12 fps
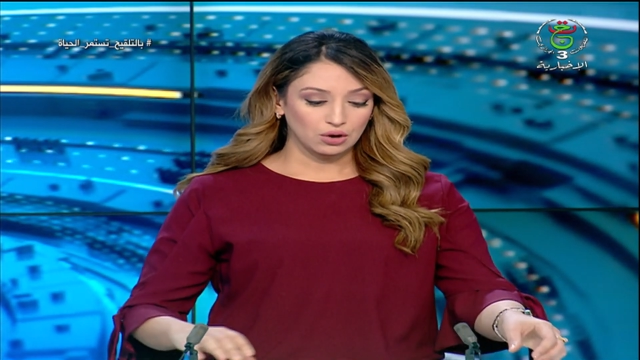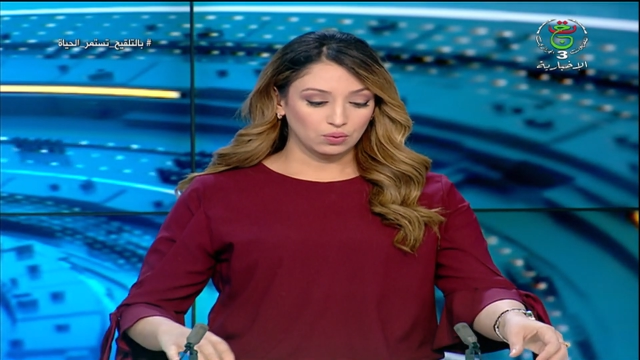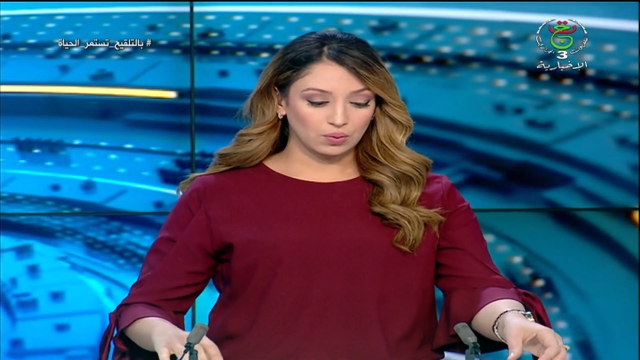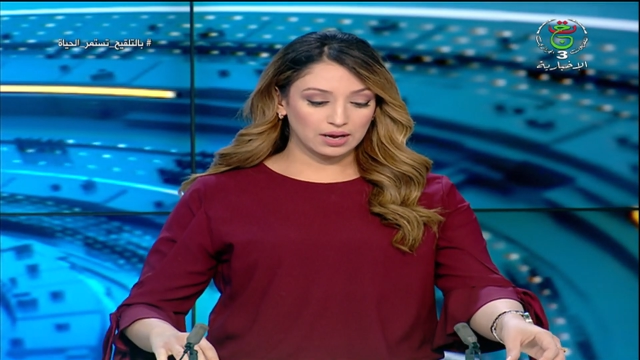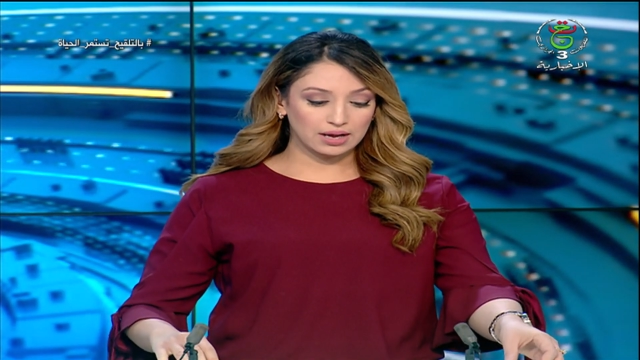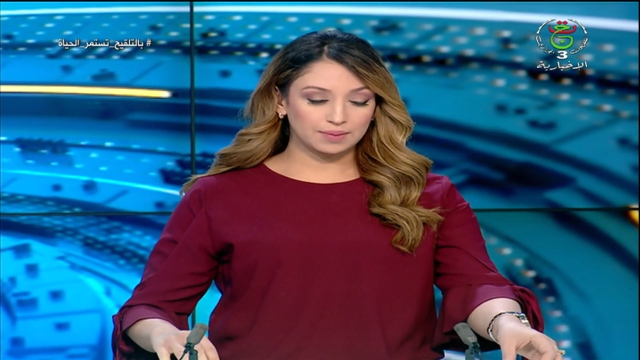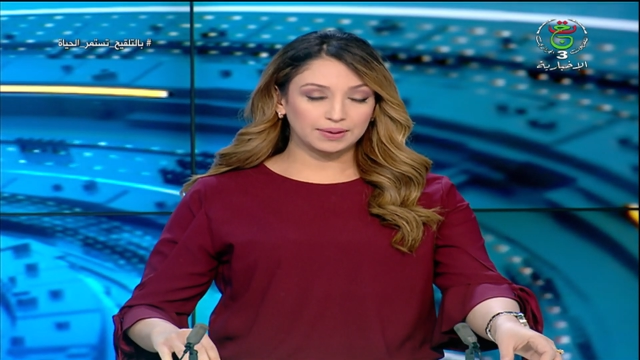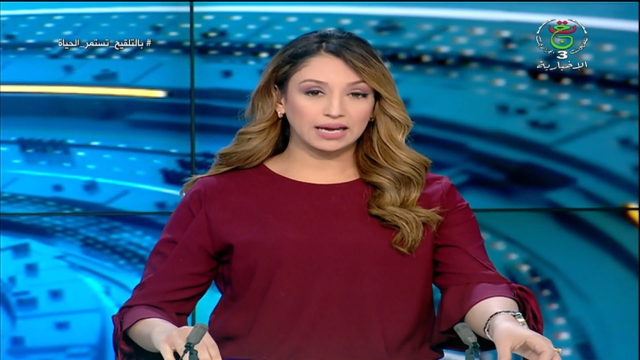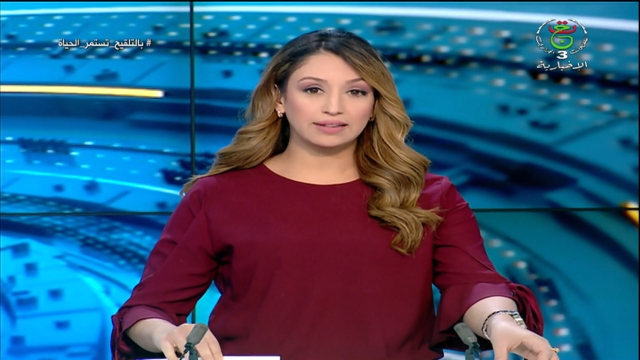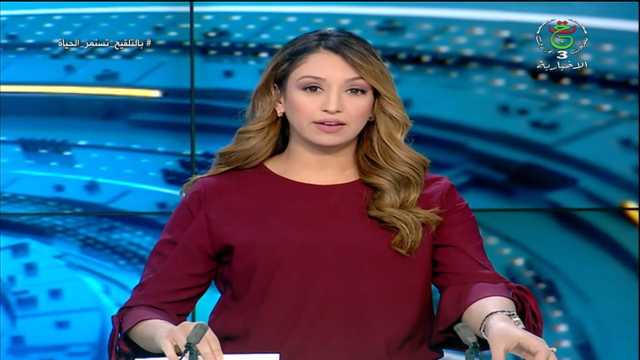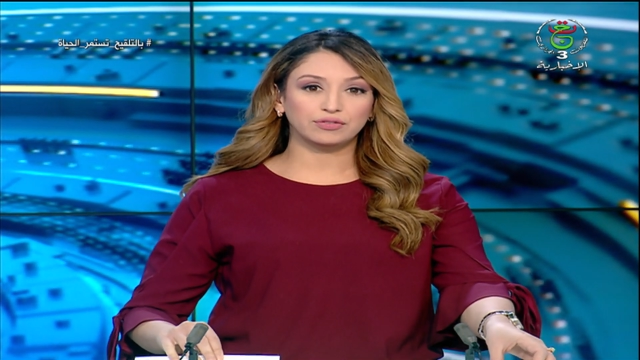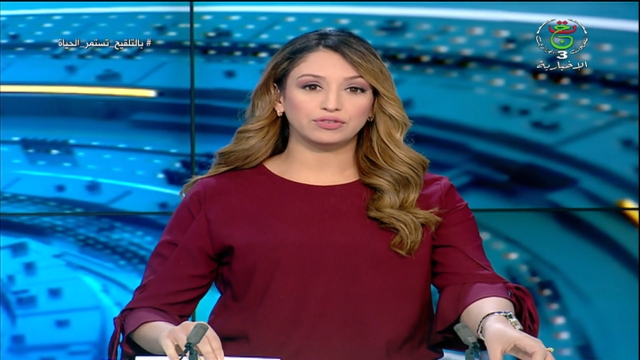
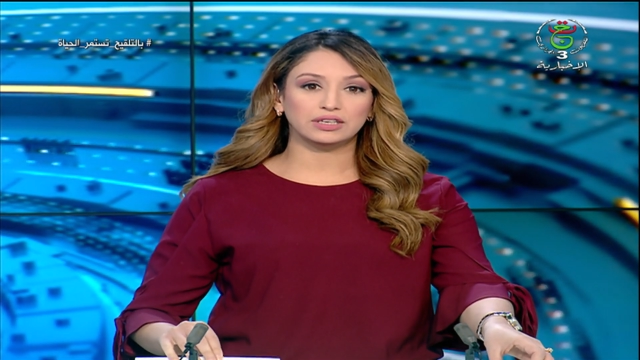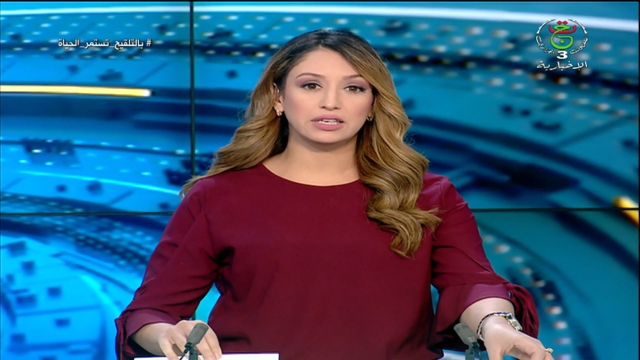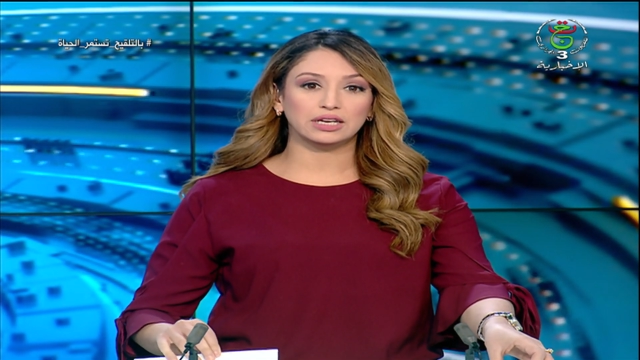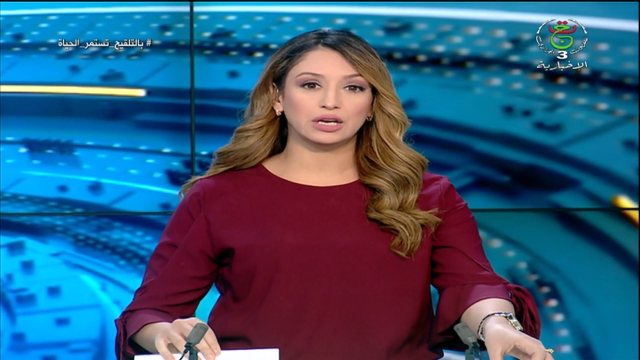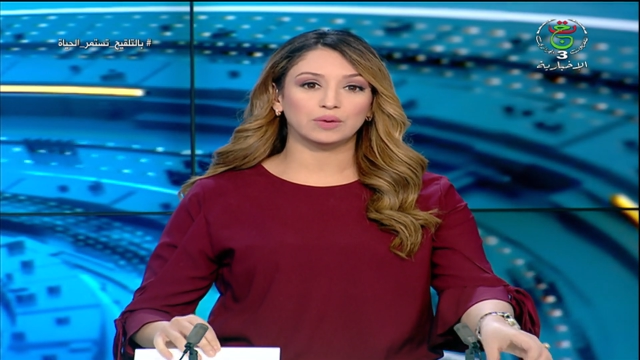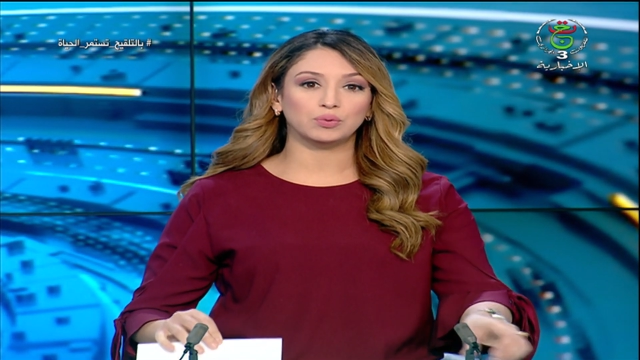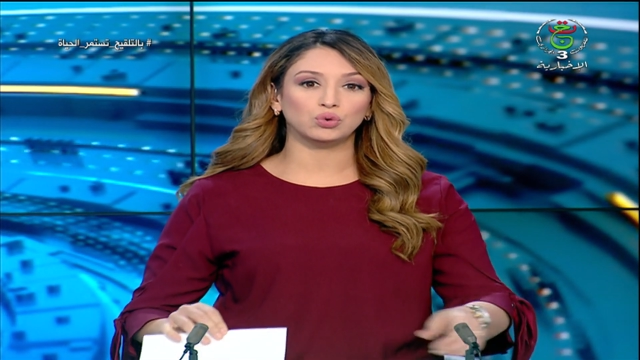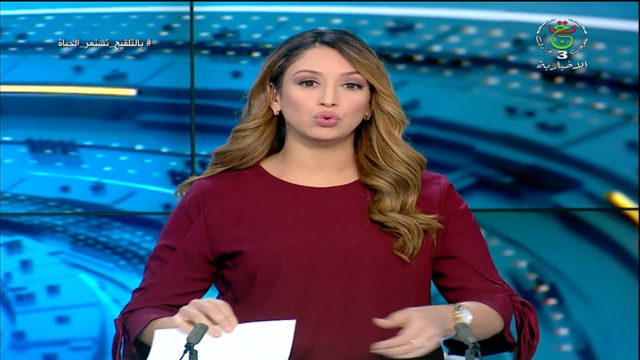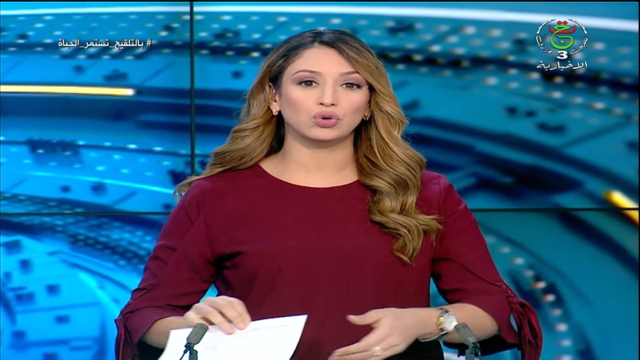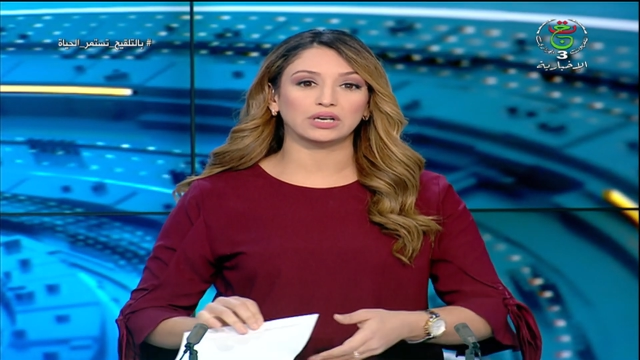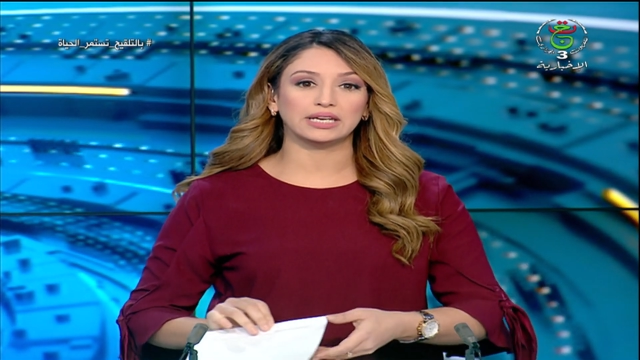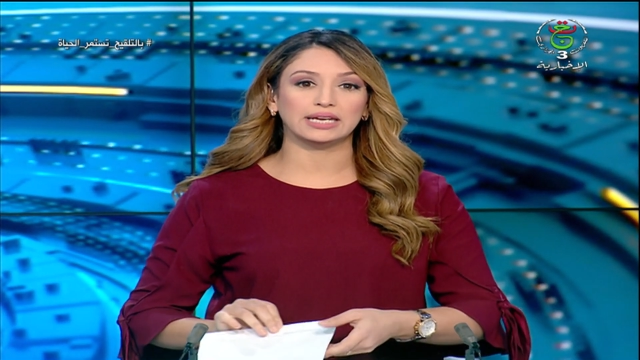وبهدف
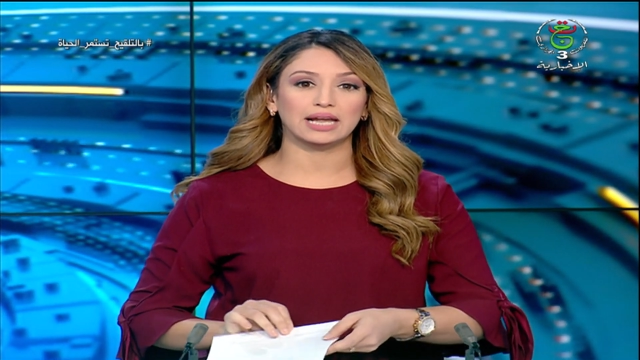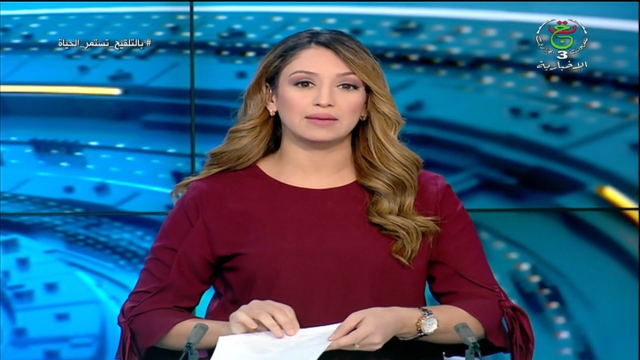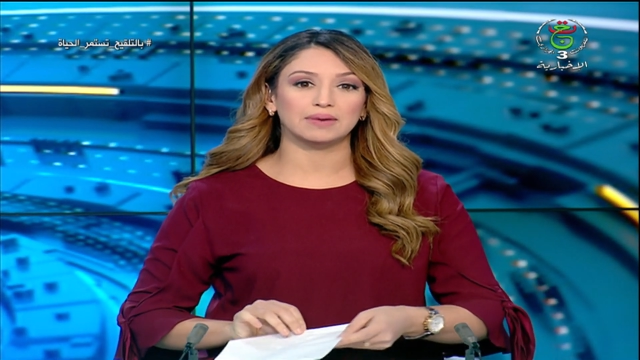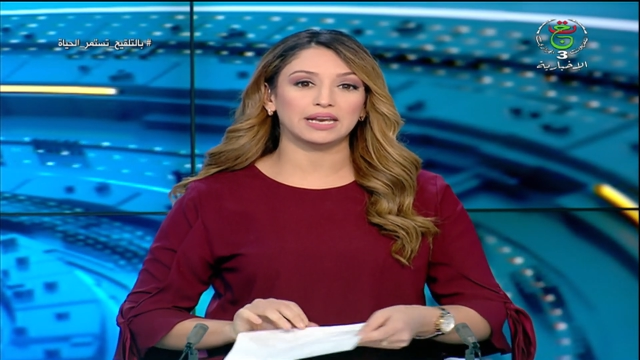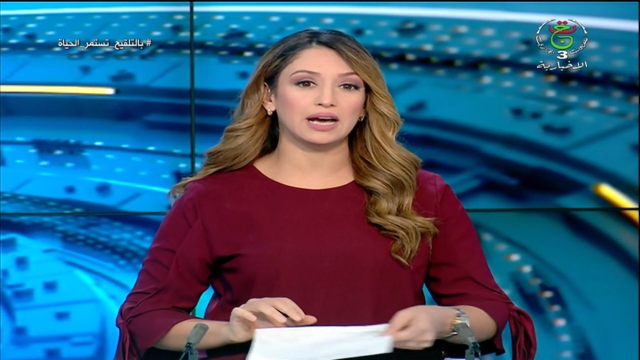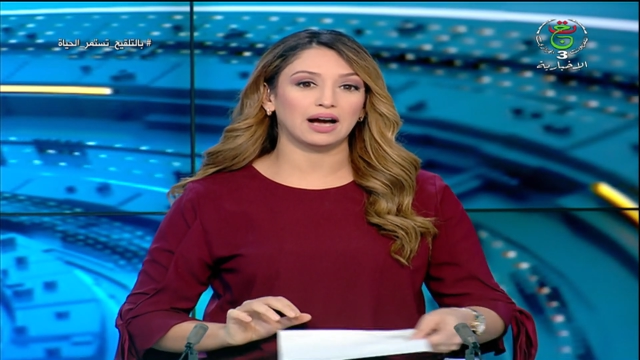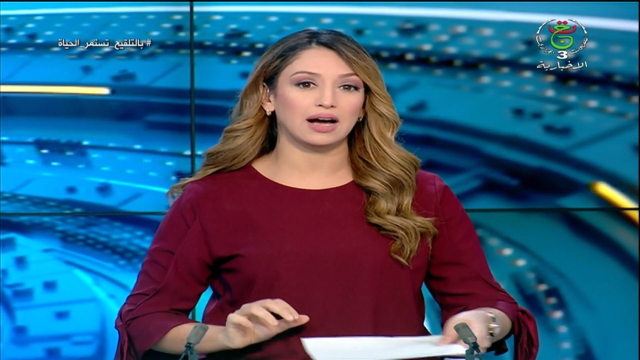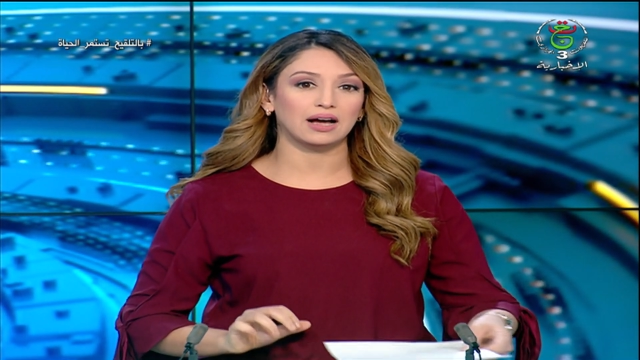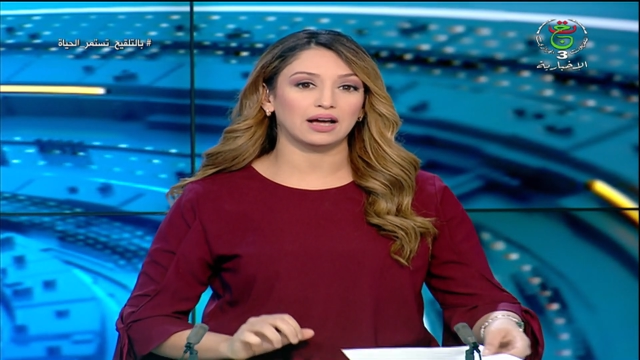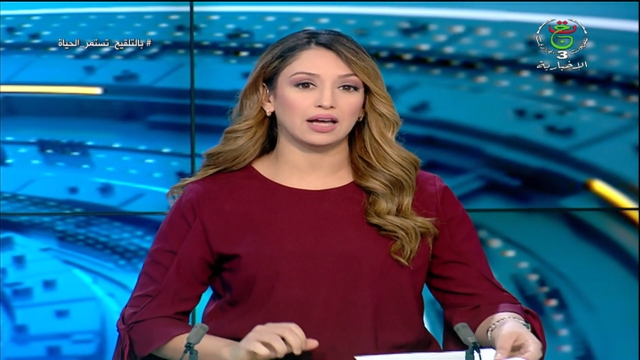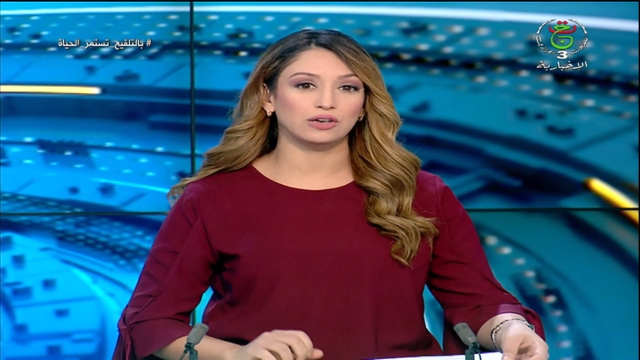بلوغ المناعة